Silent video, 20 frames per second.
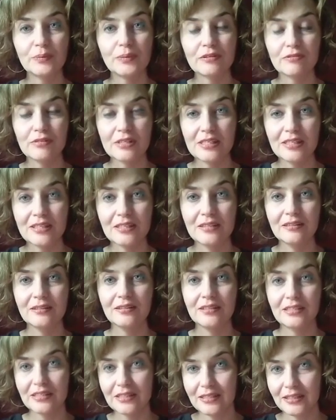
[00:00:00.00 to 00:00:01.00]
провести
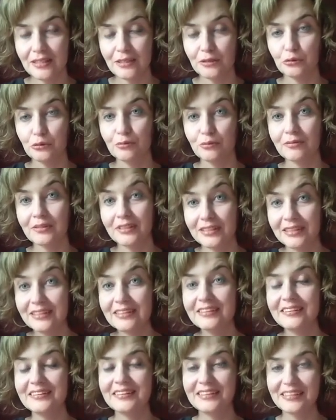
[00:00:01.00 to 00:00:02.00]
неделю
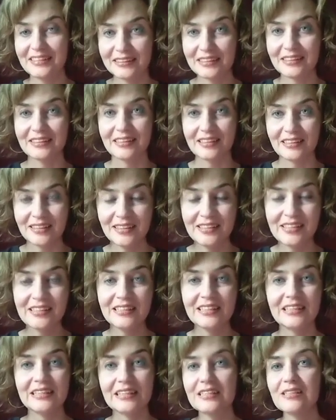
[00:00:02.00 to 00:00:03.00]
книг Елены
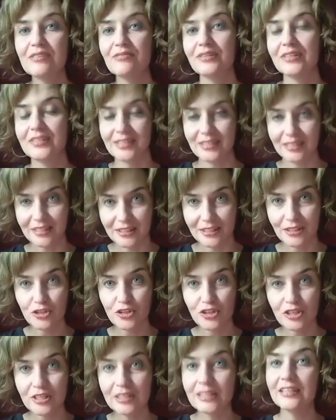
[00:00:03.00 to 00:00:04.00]
Тарариной на своей
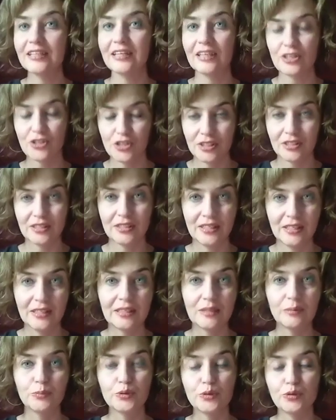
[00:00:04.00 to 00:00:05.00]
страничке, и каждый
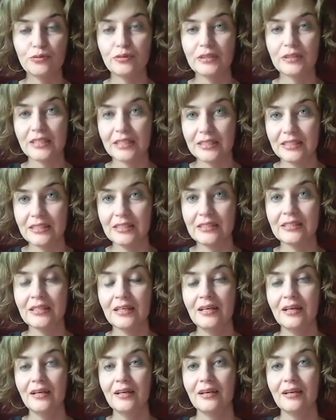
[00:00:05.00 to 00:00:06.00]
день я буду выходить
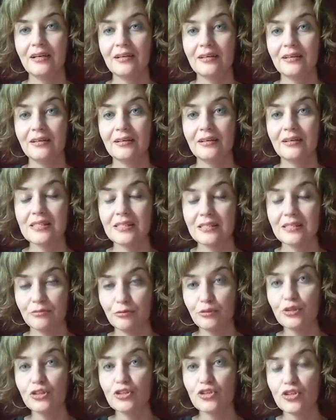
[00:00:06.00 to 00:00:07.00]
а с
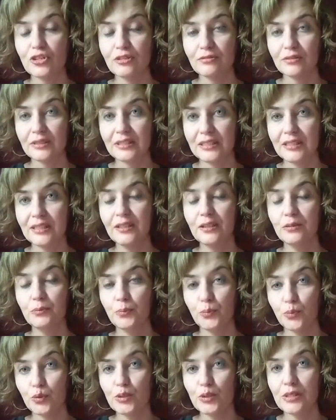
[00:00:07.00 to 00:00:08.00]
сегодняшнего дня
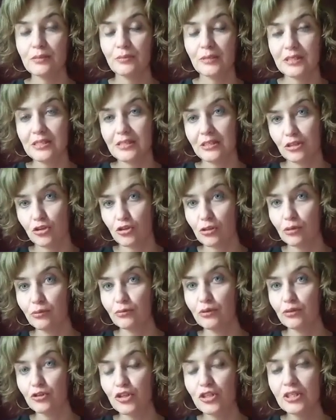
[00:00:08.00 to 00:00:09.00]
по 17 число
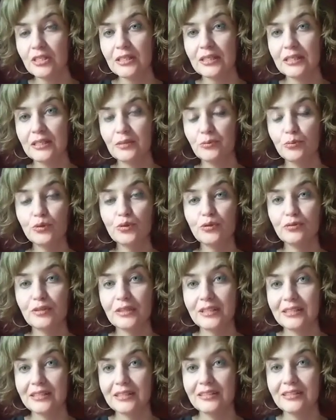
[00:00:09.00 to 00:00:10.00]
включительно и буду
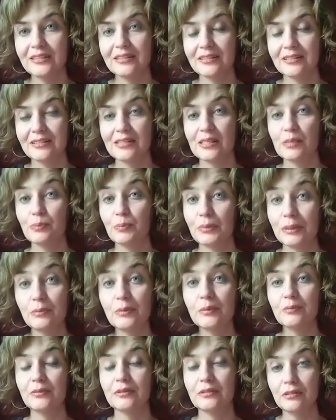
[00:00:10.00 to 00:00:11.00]
выходить э, с
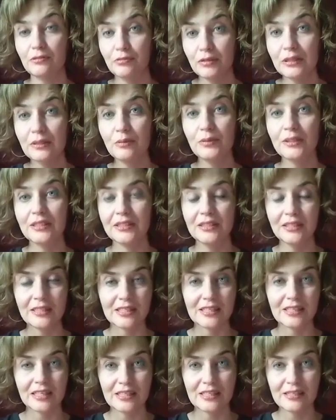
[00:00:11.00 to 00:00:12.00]
прямыми эфирами и
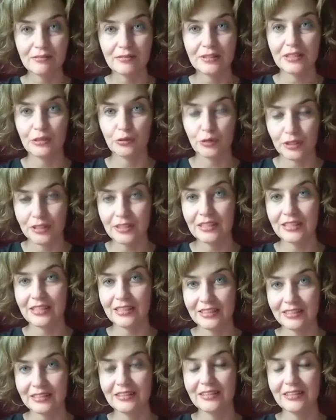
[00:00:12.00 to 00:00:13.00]
рассказывать о книгах
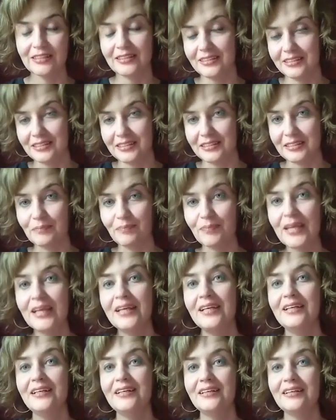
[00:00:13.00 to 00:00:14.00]
Елены Тарарина.
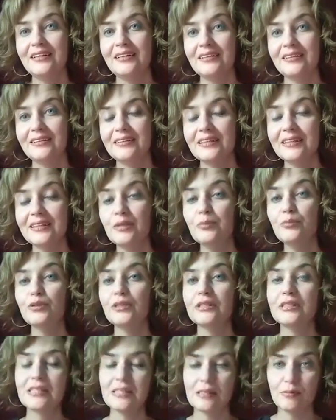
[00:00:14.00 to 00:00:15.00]
Это
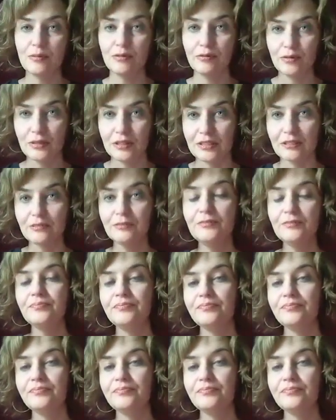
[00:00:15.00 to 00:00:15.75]
будет 7 эфиров